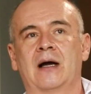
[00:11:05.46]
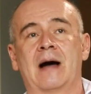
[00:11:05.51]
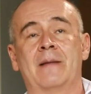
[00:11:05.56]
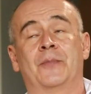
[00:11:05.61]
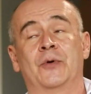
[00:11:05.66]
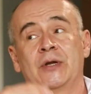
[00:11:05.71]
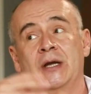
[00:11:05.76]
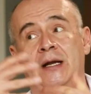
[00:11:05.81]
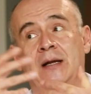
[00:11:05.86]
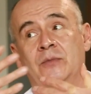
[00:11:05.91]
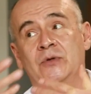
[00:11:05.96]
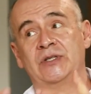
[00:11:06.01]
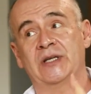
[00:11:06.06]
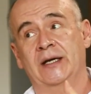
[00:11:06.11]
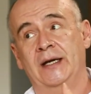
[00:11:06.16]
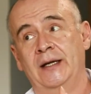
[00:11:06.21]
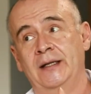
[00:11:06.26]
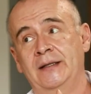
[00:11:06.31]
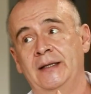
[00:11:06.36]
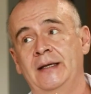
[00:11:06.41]
apoyar a
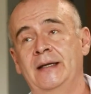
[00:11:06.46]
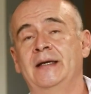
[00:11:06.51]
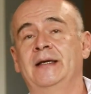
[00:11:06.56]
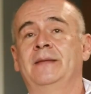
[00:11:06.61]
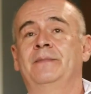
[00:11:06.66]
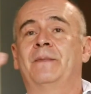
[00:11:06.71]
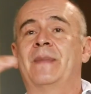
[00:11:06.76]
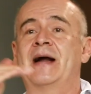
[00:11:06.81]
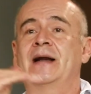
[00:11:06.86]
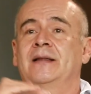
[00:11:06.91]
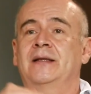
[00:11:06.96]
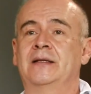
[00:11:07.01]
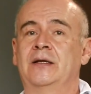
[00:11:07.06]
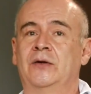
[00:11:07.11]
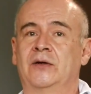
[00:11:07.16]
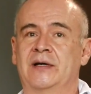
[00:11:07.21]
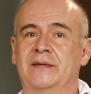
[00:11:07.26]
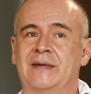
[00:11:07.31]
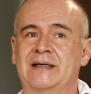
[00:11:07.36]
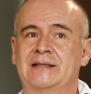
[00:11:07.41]
mucha gente y parte de
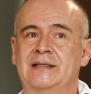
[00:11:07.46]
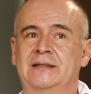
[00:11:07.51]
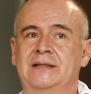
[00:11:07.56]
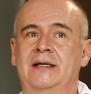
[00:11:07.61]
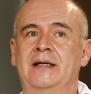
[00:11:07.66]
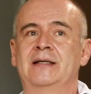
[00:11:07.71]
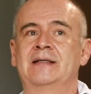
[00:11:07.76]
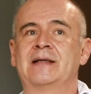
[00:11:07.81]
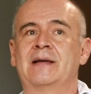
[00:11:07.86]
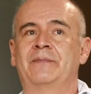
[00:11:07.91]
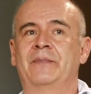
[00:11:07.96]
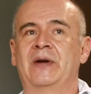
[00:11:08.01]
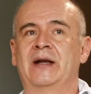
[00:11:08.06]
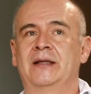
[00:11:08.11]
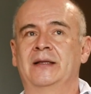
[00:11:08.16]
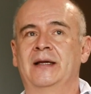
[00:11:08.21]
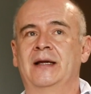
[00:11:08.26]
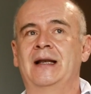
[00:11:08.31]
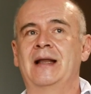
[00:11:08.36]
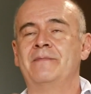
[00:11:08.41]
lo que vas a hacer es
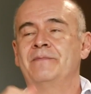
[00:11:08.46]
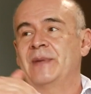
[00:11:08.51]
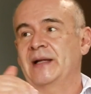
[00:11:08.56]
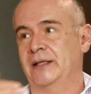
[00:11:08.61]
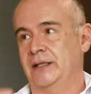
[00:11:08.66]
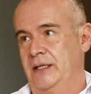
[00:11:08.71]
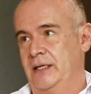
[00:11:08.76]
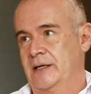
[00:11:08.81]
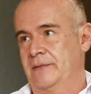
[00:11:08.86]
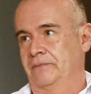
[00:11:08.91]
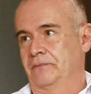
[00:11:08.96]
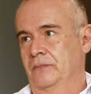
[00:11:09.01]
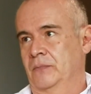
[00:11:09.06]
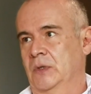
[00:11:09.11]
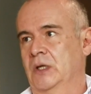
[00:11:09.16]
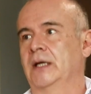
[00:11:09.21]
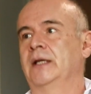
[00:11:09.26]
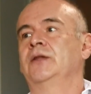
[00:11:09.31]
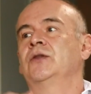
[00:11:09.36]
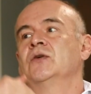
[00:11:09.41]
aprender la empatía.
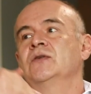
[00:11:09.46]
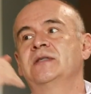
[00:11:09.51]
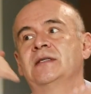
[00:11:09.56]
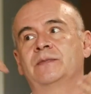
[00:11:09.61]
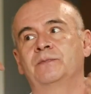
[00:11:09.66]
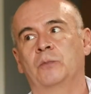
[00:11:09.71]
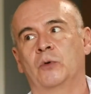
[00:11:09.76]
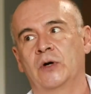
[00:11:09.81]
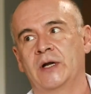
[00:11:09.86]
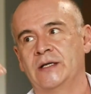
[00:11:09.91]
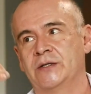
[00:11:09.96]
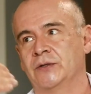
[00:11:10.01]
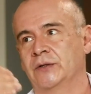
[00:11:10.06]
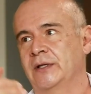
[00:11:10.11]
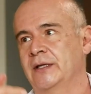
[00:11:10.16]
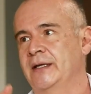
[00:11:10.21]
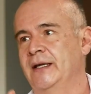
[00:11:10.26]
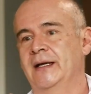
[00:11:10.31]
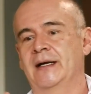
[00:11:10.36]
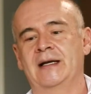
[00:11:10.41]
Entonces, por eso
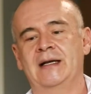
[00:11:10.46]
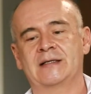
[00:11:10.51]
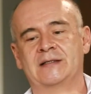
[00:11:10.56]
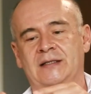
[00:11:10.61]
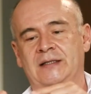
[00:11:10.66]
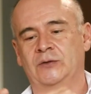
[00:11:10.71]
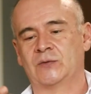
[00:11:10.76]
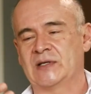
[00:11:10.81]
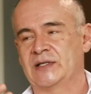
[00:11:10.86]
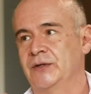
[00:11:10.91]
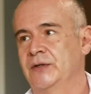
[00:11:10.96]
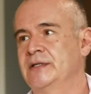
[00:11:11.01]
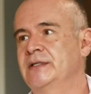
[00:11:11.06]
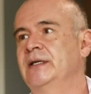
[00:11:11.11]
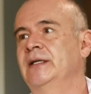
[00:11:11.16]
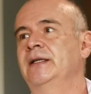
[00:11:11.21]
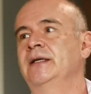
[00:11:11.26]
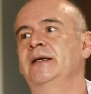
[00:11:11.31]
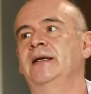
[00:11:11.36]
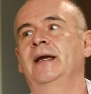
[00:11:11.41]
te llegan las situaciones
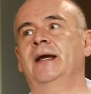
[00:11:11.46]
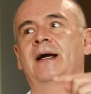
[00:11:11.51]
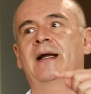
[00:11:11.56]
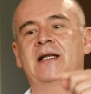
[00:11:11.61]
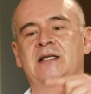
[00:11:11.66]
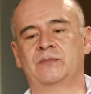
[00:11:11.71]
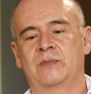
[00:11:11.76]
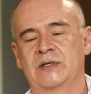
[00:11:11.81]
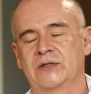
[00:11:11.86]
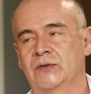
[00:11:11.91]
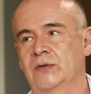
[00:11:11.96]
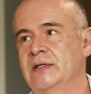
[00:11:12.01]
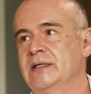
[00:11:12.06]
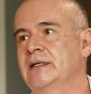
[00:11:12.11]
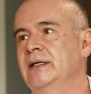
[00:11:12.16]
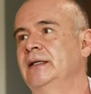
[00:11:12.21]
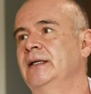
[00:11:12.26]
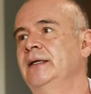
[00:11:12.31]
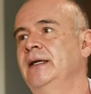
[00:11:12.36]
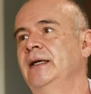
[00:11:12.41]
que te llegan, las
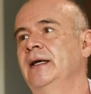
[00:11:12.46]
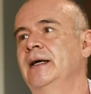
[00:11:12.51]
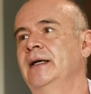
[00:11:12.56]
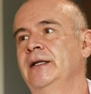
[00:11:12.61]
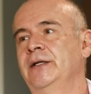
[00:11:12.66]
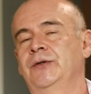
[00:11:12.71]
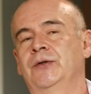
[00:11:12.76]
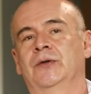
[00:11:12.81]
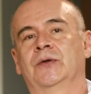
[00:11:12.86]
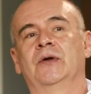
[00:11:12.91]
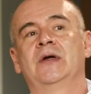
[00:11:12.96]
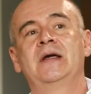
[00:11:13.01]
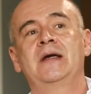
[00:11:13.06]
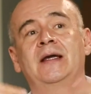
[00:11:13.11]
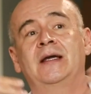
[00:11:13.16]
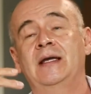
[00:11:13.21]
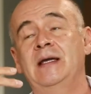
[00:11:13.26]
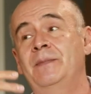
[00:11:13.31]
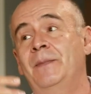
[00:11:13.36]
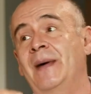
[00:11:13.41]
personas que te llegan y todo.
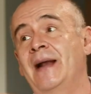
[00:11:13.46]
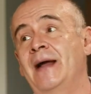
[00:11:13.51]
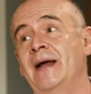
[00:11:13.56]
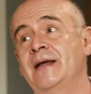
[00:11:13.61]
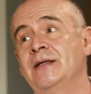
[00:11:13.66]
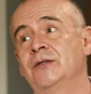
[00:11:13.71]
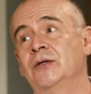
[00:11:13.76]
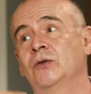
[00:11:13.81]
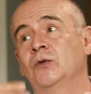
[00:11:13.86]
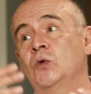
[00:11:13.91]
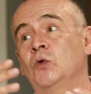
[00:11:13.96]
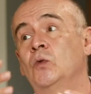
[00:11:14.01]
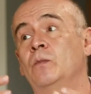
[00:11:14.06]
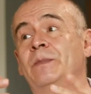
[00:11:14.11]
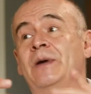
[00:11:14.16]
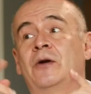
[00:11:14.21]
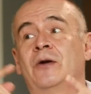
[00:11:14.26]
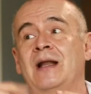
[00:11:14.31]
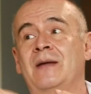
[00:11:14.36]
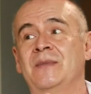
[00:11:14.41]
Y para eso tú,
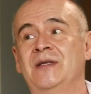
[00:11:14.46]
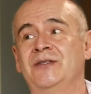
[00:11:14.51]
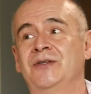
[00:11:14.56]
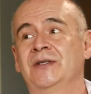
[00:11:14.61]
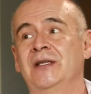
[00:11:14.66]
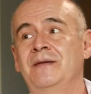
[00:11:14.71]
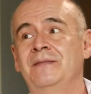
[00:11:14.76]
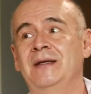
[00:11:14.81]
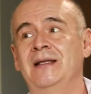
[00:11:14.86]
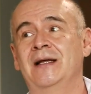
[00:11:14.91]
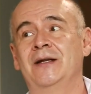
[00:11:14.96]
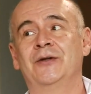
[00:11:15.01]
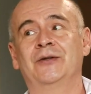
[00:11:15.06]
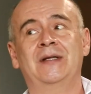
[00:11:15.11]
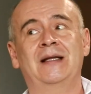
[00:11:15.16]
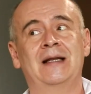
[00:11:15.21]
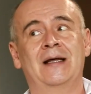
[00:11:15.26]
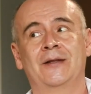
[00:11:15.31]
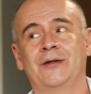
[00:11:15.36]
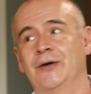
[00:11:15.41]
pero la misión de vida no
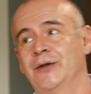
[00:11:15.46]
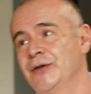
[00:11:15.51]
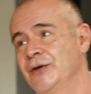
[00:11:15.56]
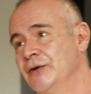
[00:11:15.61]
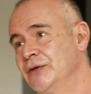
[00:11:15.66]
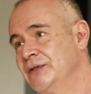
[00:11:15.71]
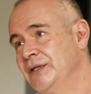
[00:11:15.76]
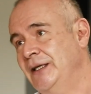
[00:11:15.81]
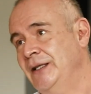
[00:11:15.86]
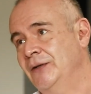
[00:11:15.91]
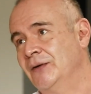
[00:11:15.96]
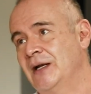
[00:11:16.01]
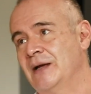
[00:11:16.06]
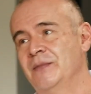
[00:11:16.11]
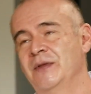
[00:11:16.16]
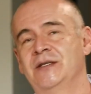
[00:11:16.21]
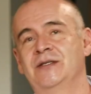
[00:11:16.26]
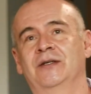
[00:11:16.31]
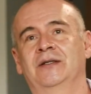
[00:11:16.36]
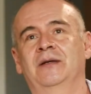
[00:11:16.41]
te la dio Diosito, la
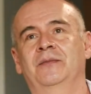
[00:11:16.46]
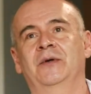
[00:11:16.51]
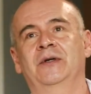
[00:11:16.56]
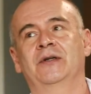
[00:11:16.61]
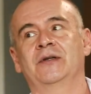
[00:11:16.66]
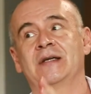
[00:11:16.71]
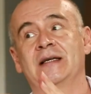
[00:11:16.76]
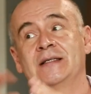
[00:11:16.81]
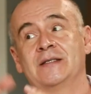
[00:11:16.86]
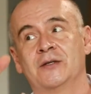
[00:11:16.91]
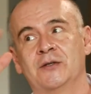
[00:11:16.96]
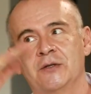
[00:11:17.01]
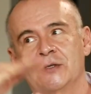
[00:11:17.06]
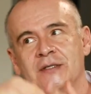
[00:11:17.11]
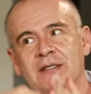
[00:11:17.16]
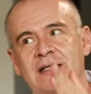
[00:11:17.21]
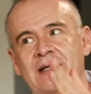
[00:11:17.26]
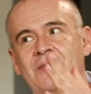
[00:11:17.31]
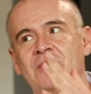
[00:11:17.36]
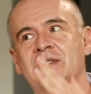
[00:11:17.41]
misión de, bueno, ya eso
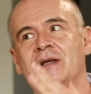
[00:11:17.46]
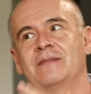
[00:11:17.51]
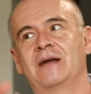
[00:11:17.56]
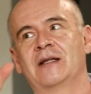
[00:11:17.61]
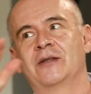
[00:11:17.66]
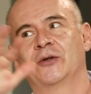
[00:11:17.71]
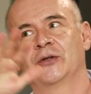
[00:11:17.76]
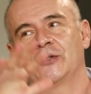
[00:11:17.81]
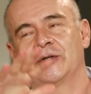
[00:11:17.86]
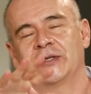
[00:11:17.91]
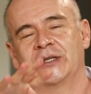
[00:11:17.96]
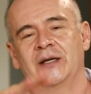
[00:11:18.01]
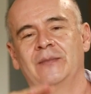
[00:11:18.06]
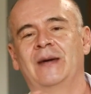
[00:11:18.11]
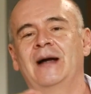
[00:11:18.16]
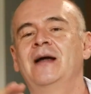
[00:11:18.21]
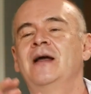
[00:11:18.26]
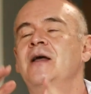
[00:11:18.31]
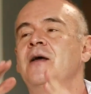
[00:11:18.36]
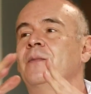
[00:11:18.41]
nos estamos hablando otro
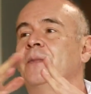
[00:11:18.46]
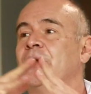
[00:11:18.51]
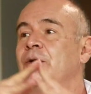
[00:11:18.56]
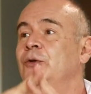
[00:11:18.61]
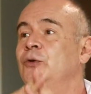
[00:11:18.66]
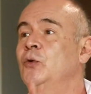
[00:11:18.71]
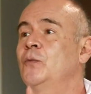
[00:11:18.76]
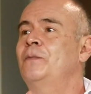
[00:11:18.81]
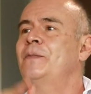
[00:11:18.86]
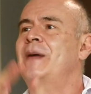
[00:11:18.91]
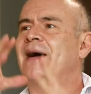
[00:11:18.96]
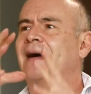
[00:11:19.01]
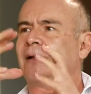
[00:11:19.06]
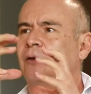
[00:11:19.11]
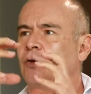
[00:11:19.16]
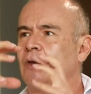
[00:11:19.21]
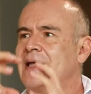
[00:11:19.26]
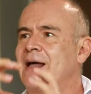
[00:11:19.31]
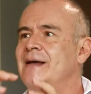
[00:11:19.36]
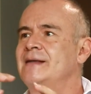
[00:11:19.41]
tema, pero tú
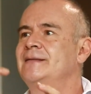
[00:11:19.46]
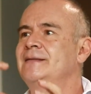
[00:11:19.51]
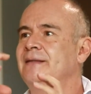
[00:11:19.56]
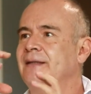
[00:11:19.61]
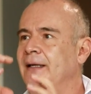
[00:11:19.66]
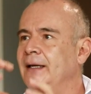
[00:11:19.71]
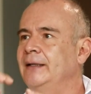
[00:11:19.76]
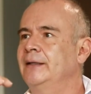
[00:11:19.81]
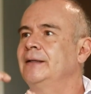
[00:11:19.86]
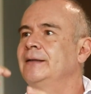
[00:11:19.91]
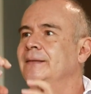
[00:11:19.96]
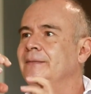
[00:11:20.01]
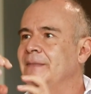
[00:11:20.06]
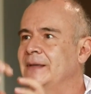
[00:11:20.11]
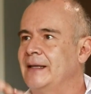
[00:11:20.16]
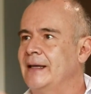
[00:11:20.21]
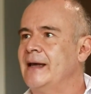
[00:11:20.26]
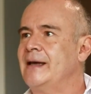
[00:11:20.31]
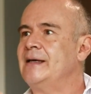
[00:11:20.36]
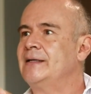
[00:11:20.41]
pactaste
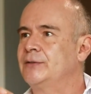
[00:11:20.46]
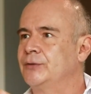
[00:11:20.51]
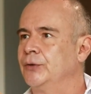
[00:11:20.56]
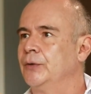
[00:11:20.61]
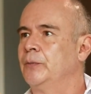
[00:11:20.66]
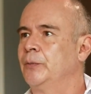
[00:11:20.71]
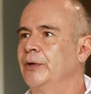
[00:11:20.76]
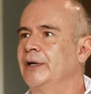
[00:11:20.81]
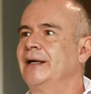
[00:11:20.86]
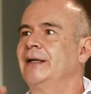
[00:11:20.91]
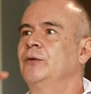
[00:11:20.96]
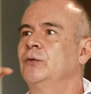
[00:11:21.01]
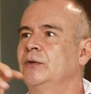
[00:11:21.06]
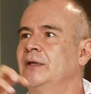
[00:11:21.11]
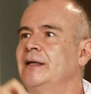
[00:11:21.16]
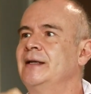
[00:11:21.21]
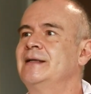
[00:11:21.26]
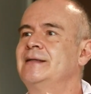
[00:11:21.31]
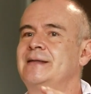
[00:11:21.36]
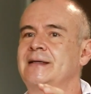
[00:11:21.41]
eso, porque tú
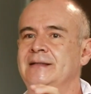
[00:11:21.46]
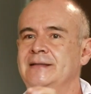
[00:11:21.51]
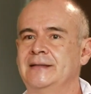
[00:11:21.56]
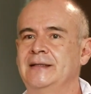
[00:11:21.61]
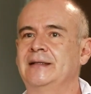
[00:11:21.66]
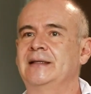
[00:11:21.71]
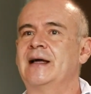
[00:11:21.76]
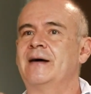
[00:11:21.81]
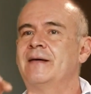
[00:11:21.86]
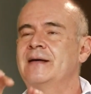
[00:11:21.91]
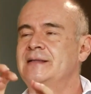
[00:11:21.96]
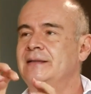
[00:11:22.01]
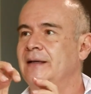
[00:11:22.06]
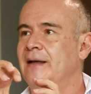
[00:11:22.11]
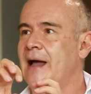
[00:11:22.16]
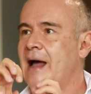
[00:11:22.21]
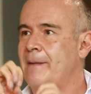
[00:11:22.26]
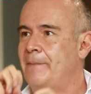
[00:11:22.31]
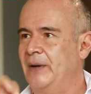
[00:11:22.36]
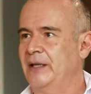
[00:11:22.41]
te necesitabas
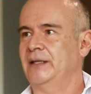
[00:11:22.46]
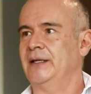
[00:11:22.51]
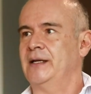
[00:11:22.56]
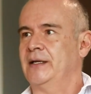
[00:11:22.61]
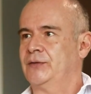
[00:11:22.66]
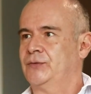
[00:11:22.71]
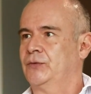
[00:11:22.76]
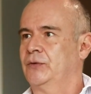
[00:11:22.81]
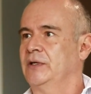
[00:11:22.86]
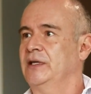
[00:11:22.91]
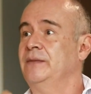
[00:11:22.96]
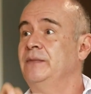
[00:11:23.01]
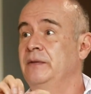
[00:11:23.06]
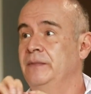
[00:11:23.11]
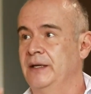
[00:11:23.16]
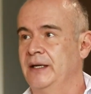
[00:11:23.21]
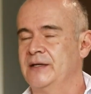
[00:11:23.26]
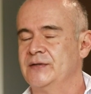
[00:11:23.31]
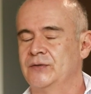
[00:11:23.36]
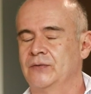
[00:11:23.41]
aprender eso y
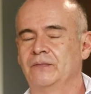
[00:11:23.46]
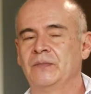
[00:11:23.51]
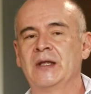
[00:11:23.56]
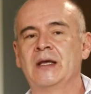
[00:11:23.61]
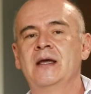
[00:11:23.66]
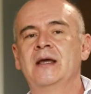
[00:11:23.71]
vivir eso.